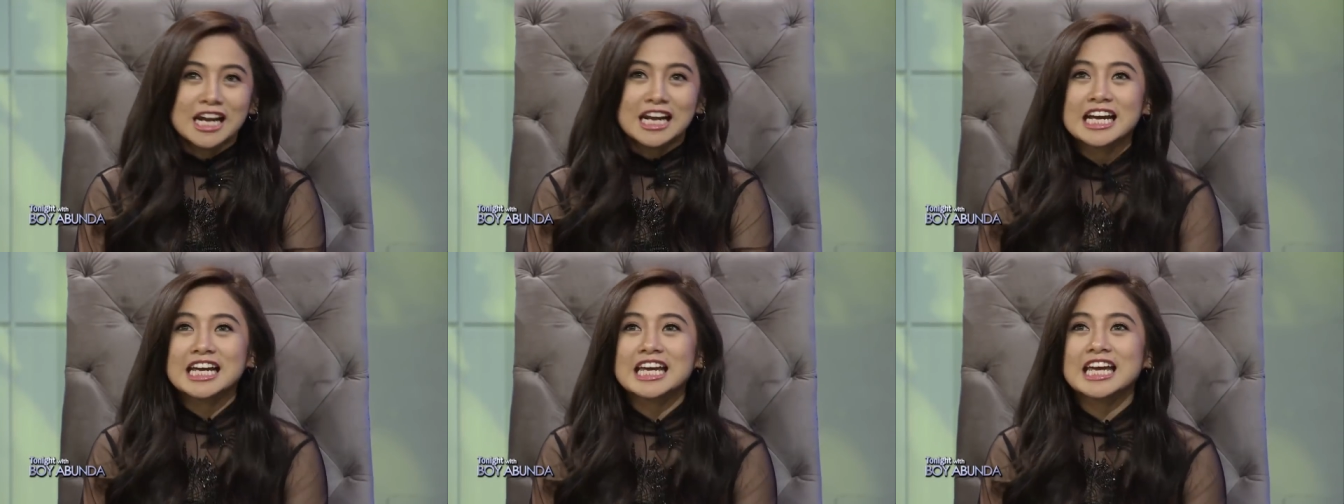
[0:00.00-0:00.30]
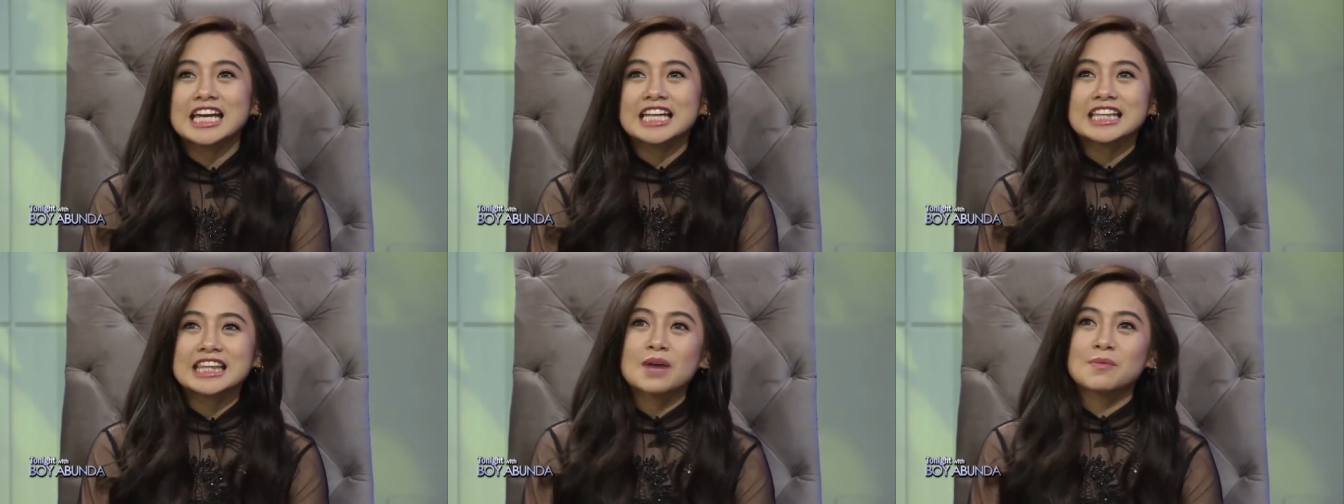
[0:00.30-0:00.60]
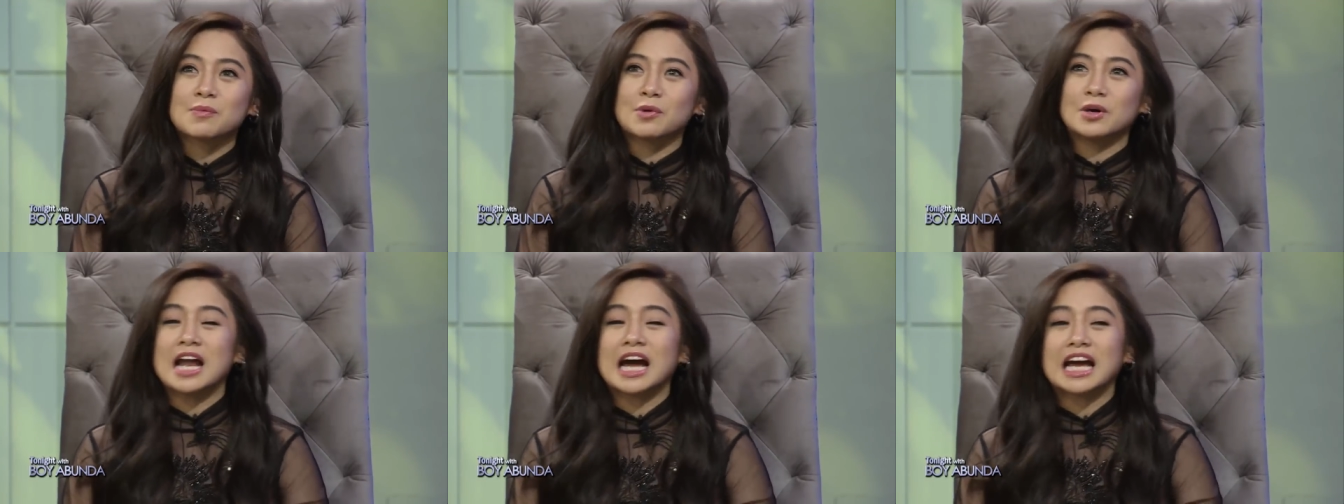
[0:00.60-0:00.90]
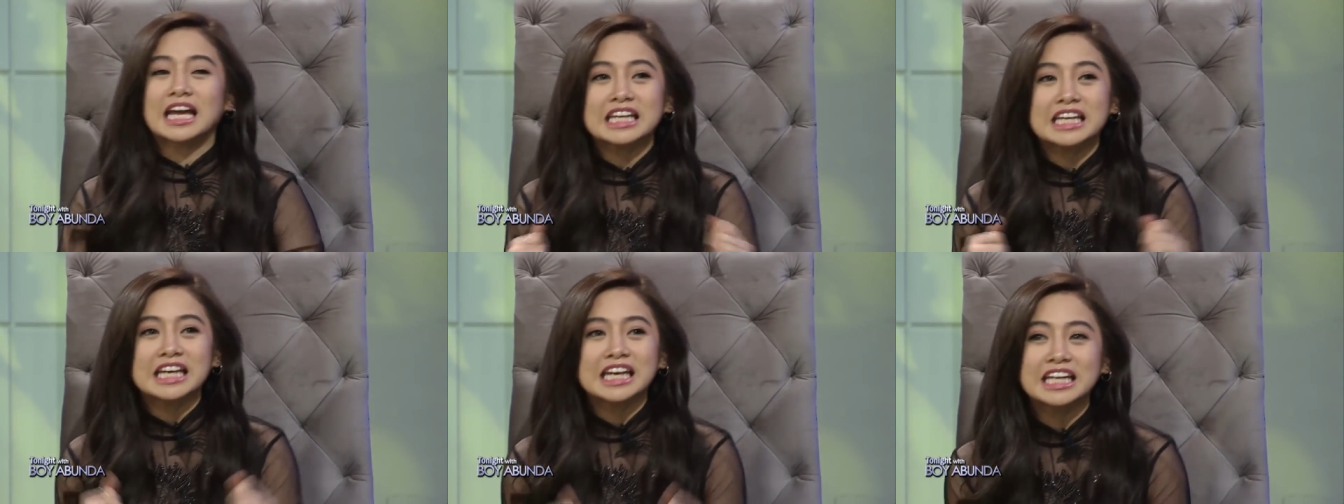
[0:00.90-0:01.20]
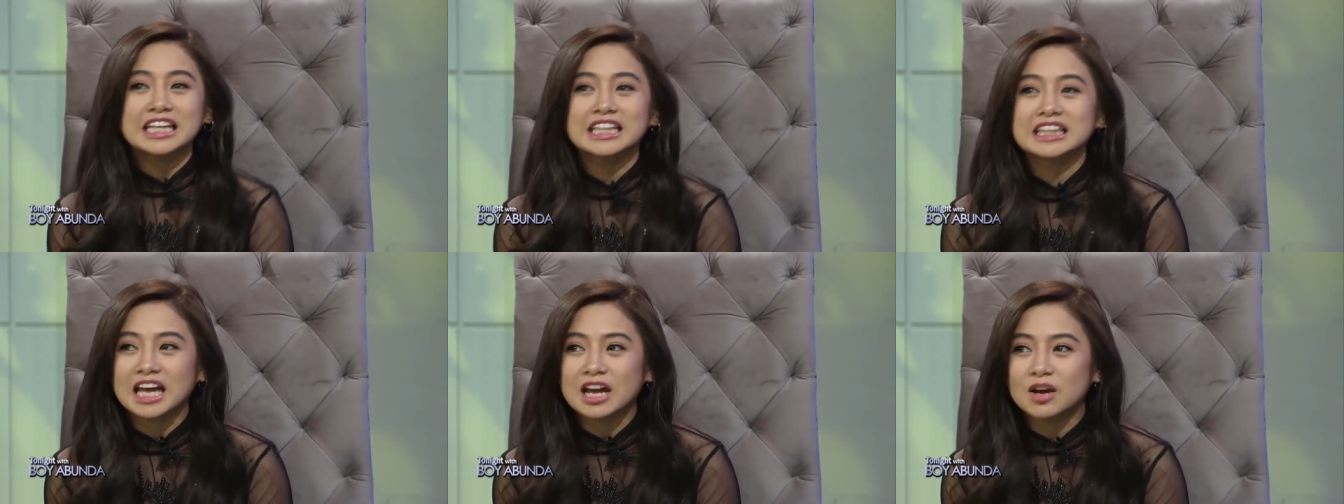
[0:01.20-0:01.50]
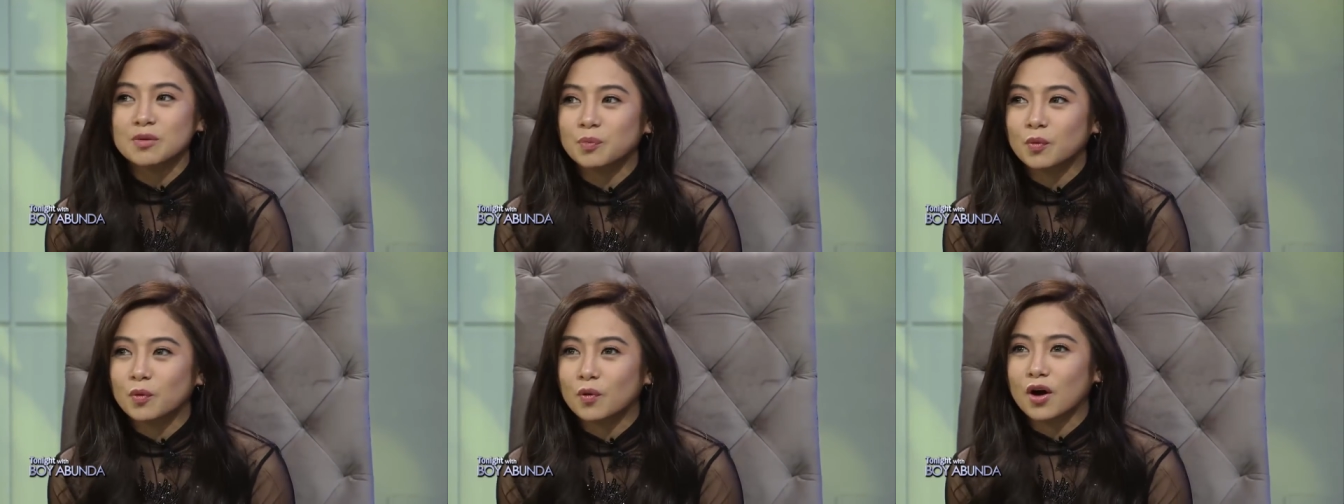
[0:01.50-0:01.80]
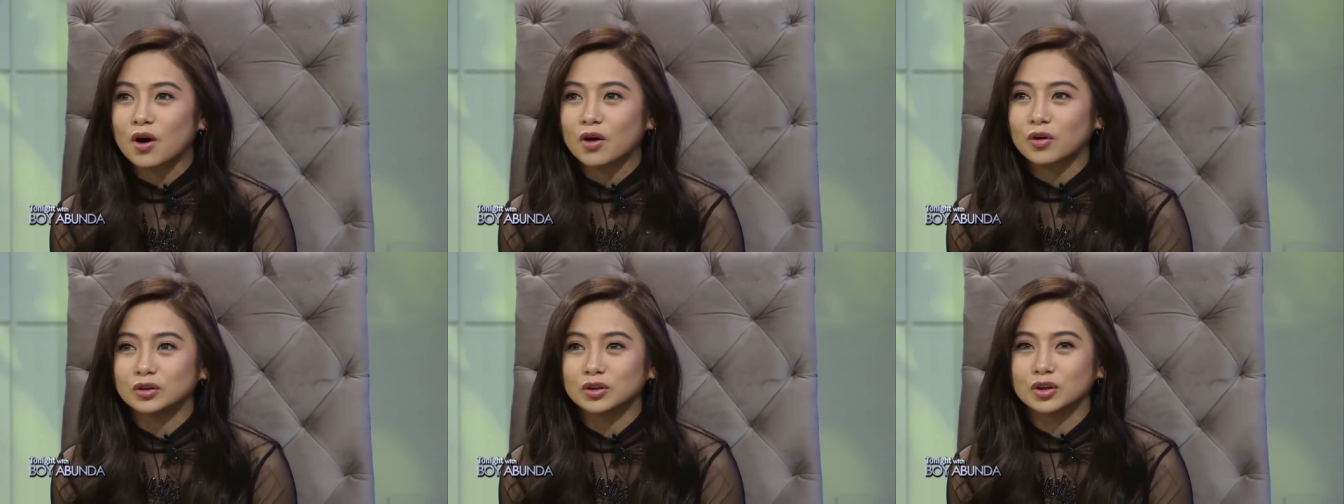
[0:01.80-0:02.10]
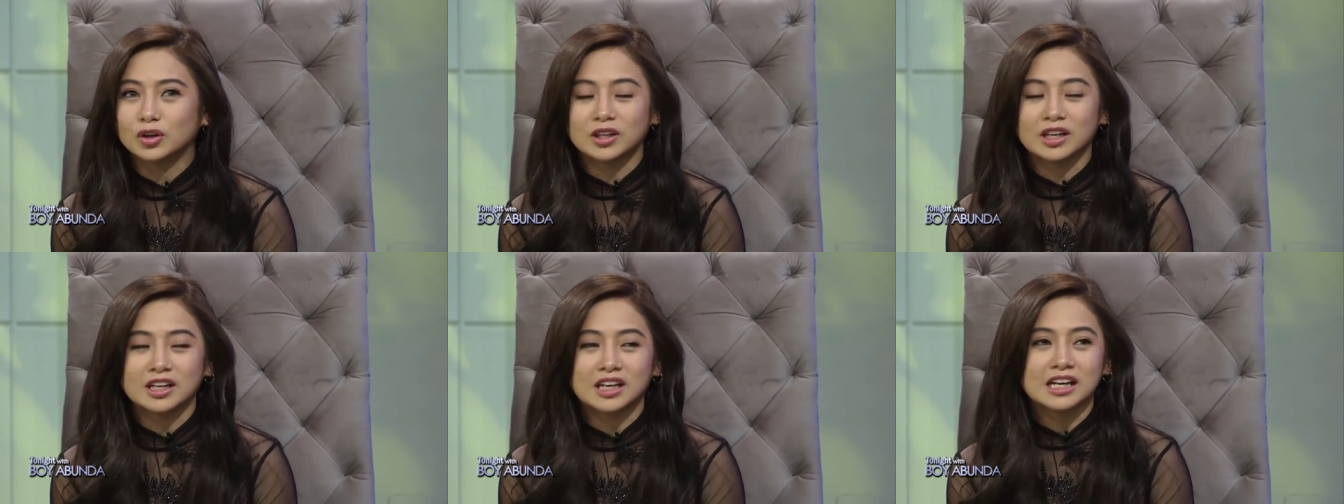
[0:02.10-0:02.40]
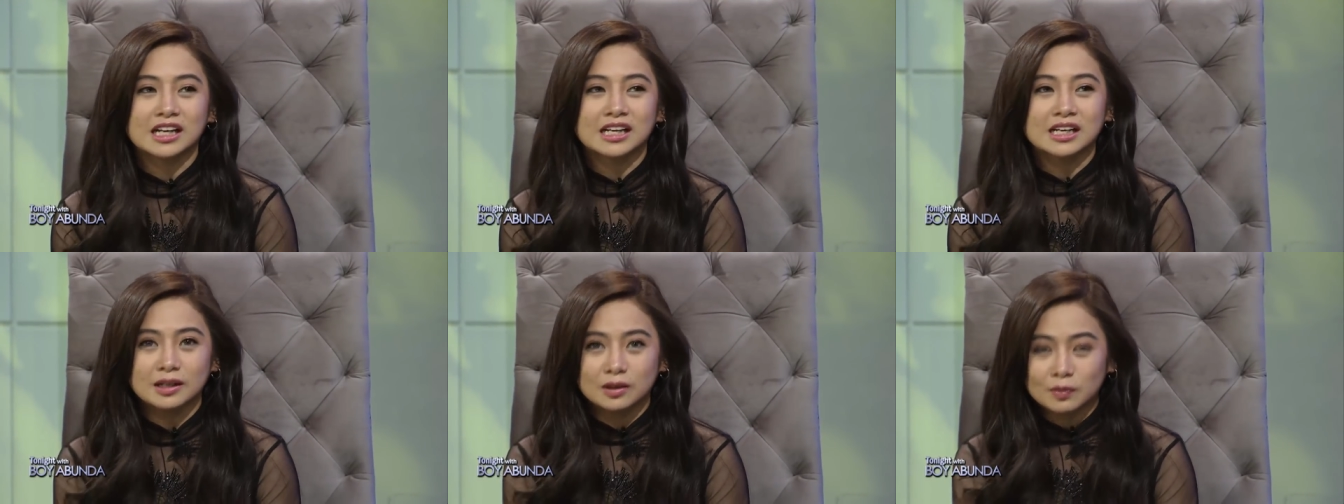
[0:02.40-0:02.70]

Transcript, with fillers: Naghihintay po, nakikihintay po ako doon na nag,